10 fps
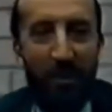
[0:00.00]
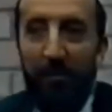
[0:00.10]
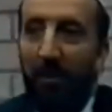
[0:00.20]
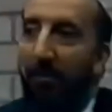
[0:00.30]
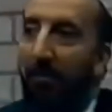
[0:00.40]

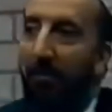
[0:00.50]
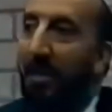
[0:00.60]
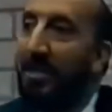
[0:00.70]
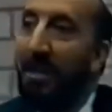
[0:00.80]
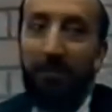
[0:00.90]
Ha,
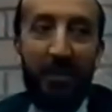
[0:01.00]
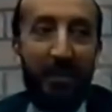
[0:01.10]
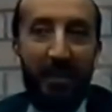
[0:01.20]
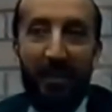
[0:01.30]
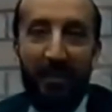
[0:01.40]
mezhep
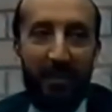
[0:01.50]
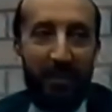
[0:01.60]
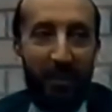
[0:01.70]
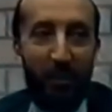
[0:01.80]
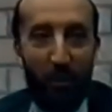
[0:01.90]
din
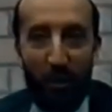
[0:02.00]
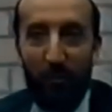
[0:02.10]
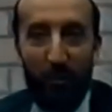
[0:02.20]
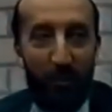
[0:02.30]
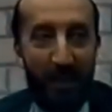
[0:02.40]
değildir. Dinin
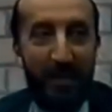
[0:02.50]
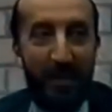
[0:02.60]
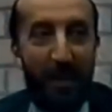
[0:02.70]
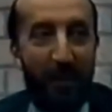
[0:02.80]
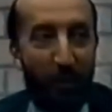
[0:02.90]
yorumudur. Ben
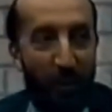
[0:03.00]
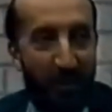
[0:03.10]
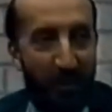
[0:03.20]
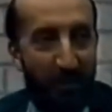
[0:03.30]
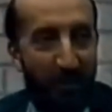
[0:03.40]
İslam'a
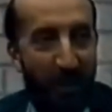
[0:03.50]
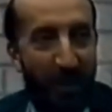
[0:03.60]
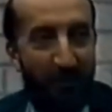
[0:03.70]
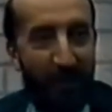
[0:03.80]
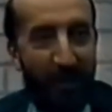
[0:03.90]
göre dedim.
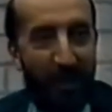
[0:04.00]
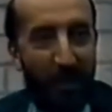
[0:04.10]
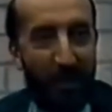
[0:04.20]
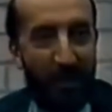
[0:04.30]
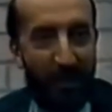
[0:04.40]

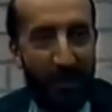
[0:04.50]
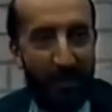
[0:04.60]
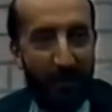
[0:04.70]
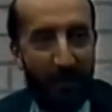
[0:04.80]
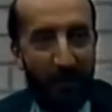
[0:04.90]
Hanefi'ye göre
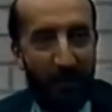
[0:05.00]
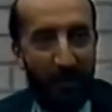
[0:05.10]
demedim.